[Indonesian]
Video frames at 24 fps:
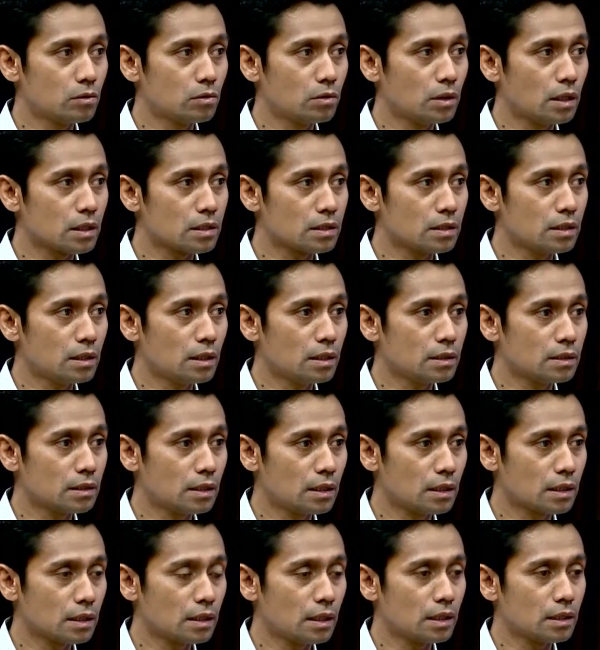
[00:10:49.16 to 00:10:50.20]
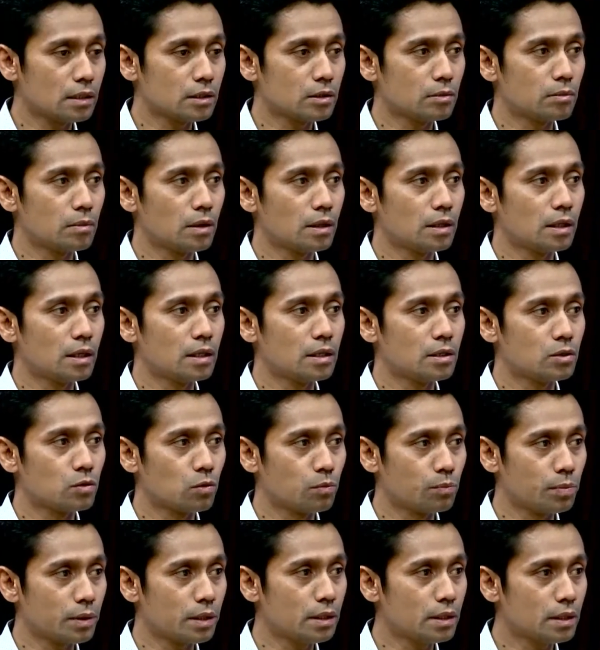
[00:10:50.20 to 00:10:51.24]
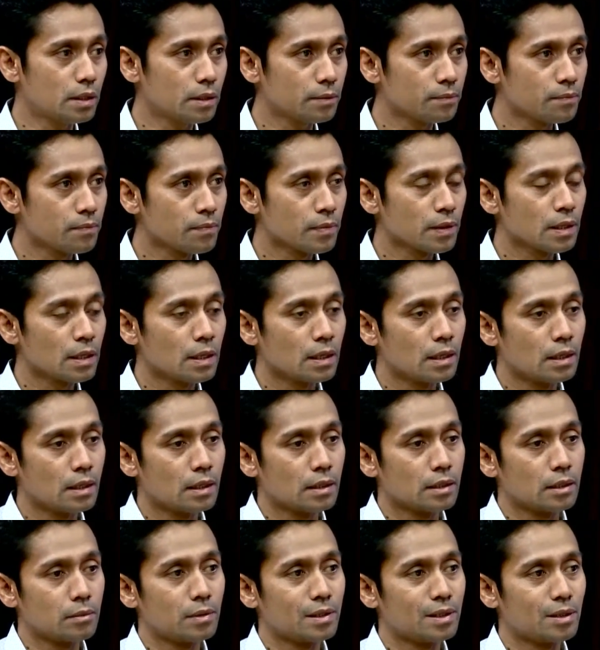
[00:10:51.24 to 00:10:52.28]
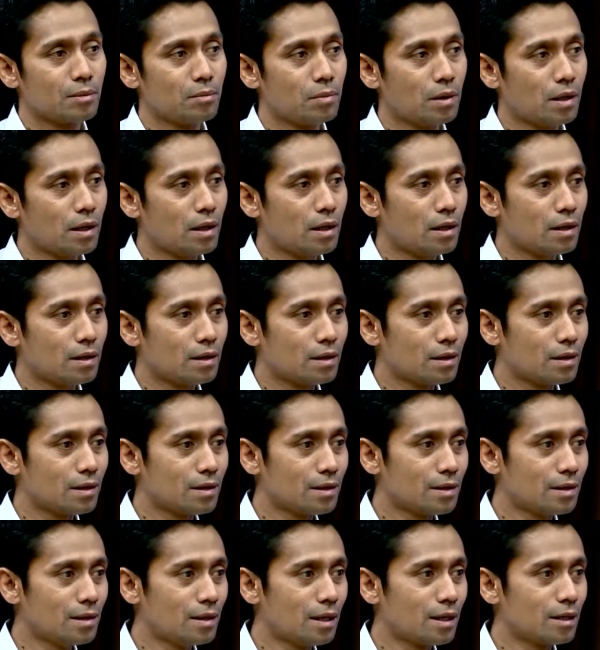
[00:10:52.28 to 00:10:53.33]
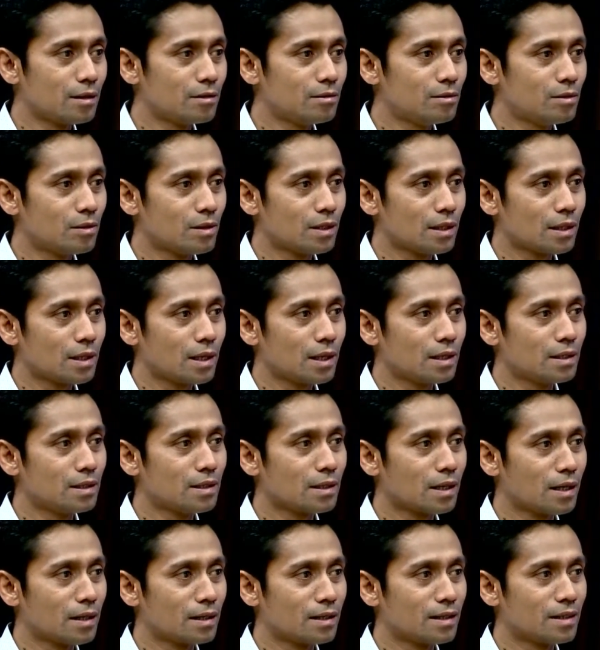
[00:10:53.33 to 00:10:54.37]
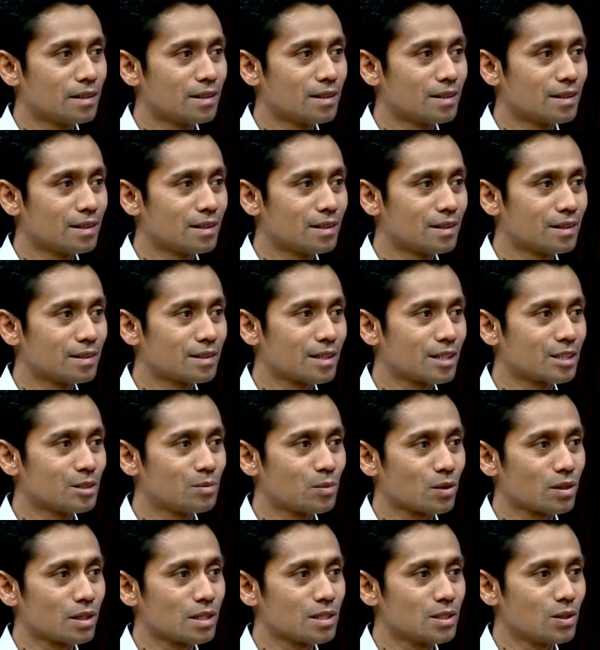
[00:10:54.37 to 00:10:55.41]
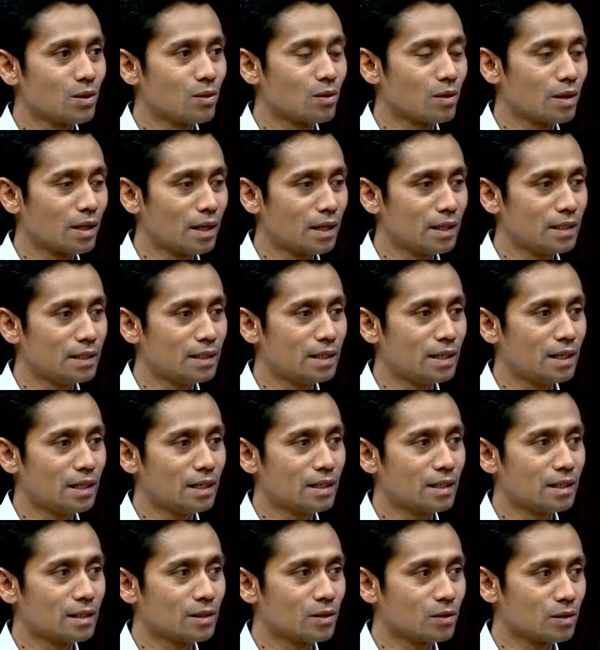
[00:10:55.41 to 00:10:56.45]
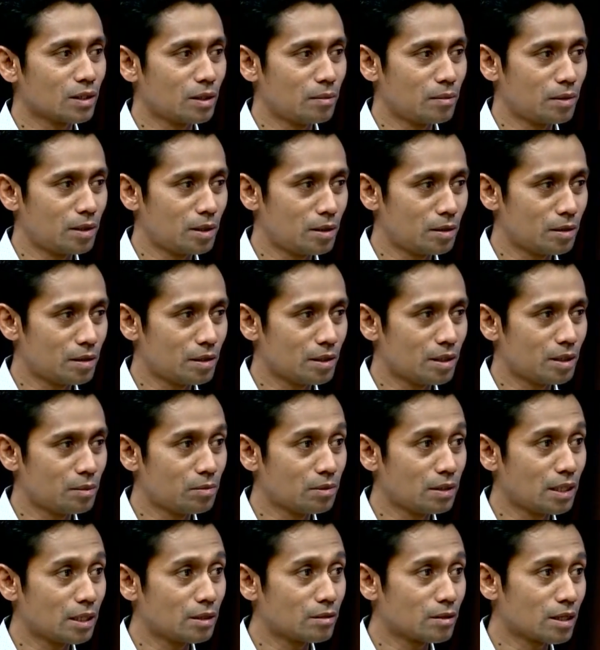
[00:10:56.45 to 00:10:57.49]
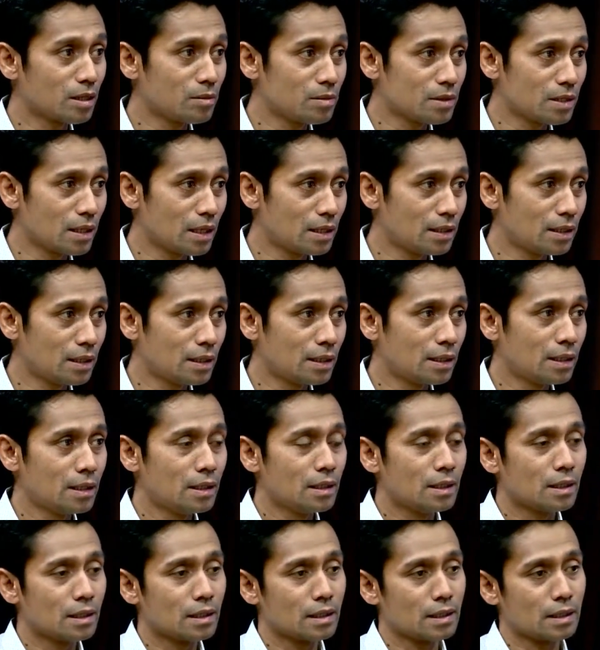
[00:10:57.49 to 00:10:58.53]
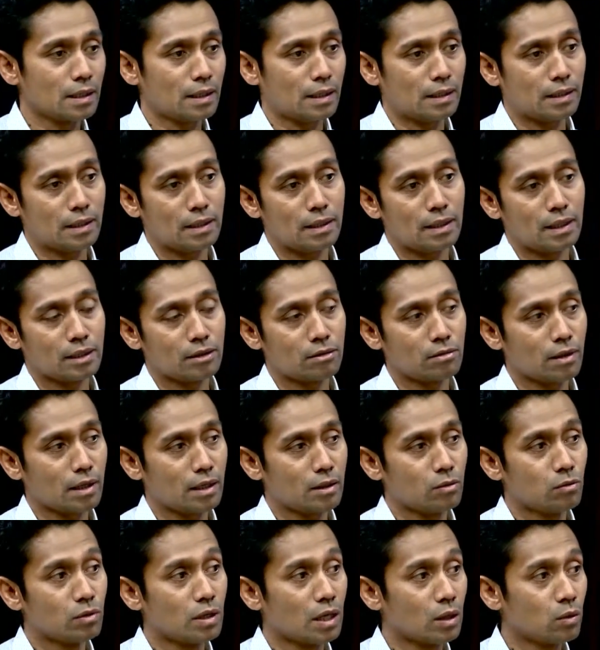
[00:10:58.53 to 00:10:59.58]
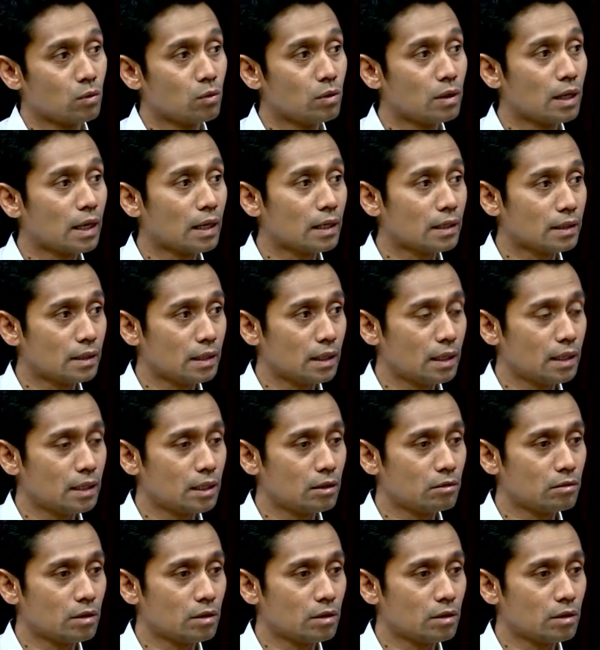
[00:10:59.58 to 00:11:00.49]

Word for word: tugasnya sehari-hari sebagai supir tiba-tiba diganggu oleh kehadiran Naik. transportasi hmm. online yang notabene tidak punya aturan misalnya hmm. karena kan ada aturan undang-undang ya ada